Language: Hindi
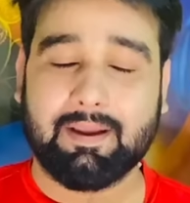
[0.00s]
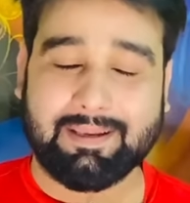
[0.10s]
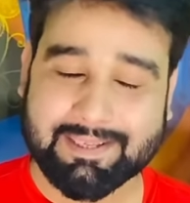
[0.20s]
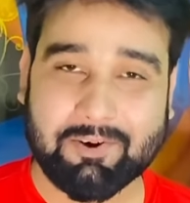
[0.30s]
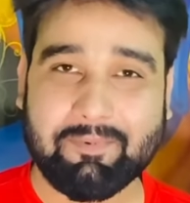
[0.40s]

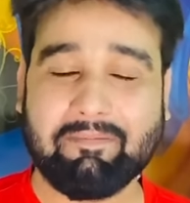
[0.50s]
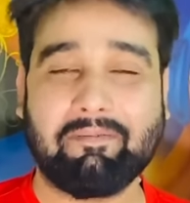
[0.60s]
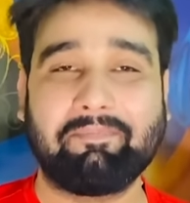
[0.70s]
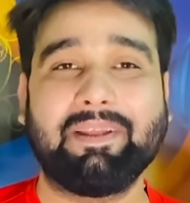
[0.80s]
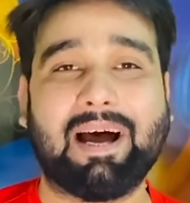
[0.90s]
किसी को भी हम
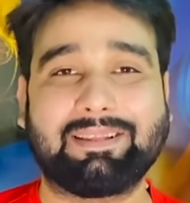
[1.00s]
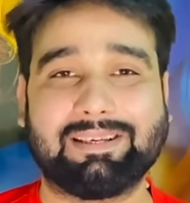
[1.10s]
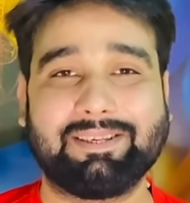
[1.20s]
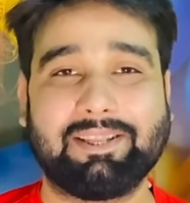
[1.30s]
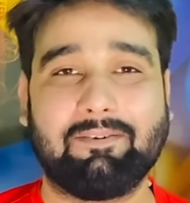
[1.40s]
अपनी याद
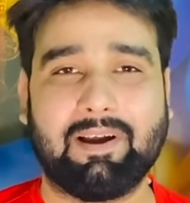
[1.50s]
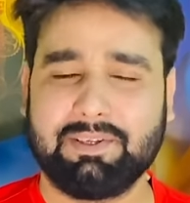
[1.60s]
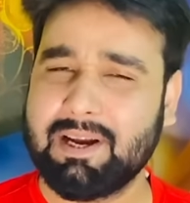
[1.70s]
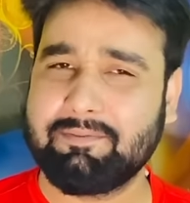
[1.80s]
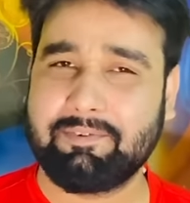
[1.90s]
कैसे दिलवाएं
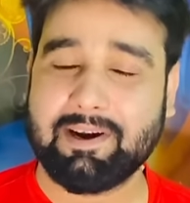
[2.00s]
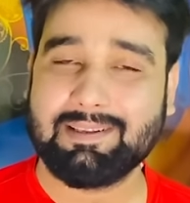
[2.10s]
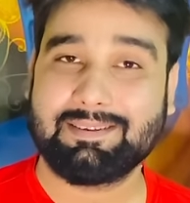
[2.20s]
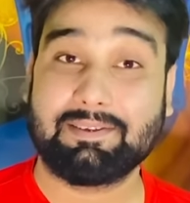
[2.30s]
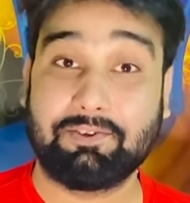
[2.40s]
जी हाँ
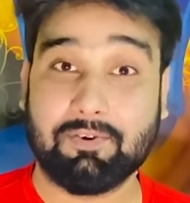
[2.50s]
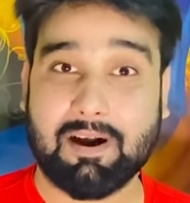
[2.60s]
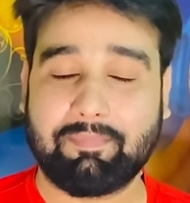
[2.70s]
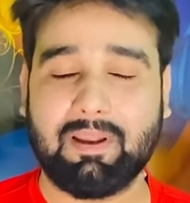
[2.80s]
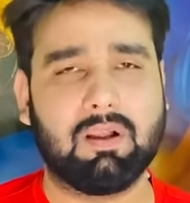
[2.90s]
फ्रेंड्स जो
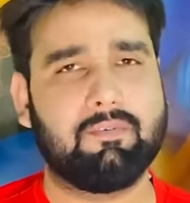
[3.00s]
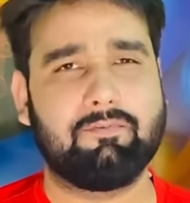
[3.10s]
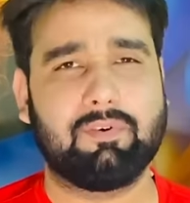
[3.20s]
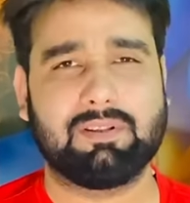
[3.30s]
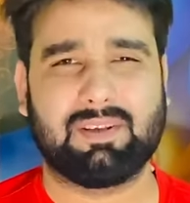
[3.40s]
आपके लव
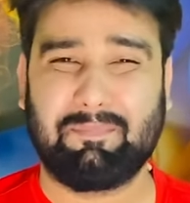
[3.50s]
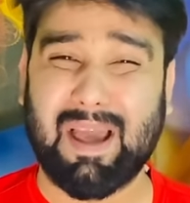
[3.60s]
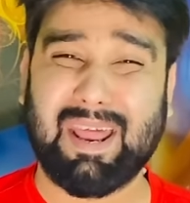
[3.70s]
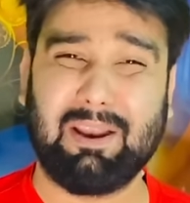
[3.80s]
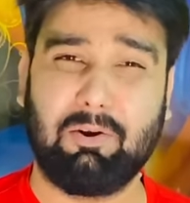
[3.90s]
वंस है
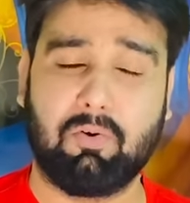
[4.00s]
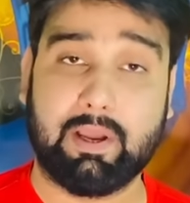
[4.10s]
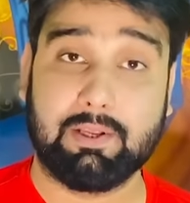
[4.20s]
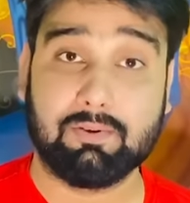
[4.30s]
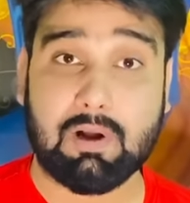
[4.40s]
प्यारे लोग
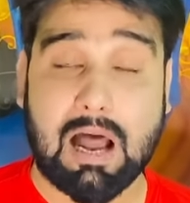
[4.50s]
हैं जो